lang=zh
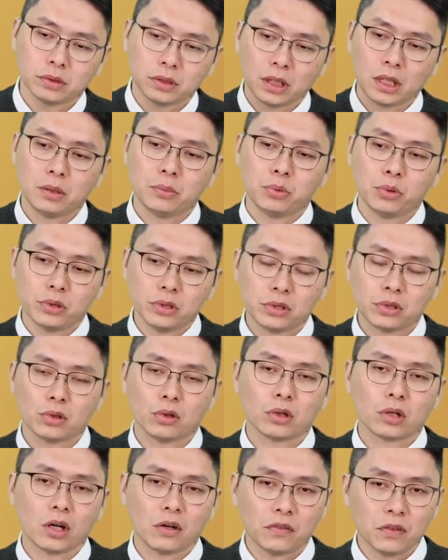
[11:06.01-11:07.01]
这一波营收
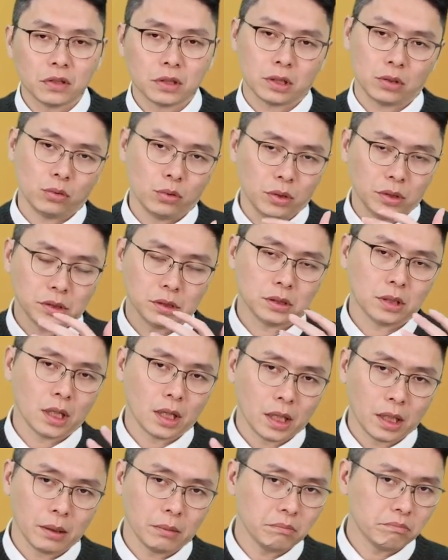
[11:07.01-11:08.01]
的高峰可能会维持大
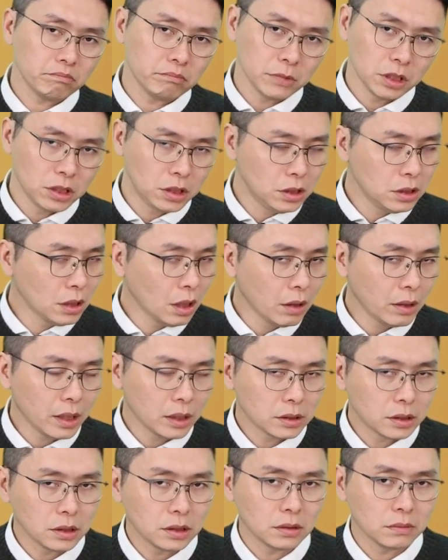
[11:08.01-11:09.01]
概一季到两
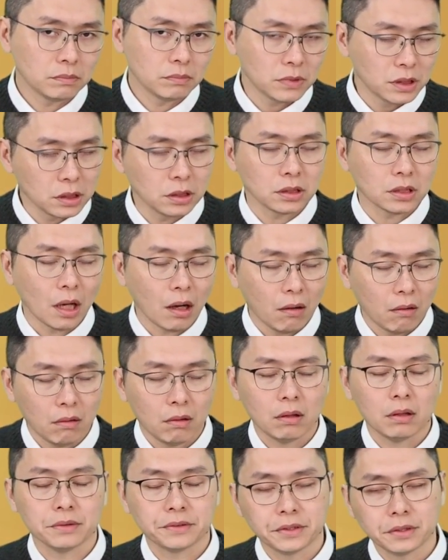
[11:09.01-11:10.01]
季，至少
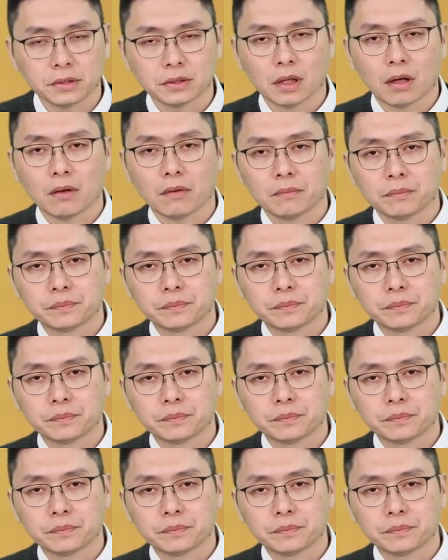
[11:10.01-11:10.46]
啊至少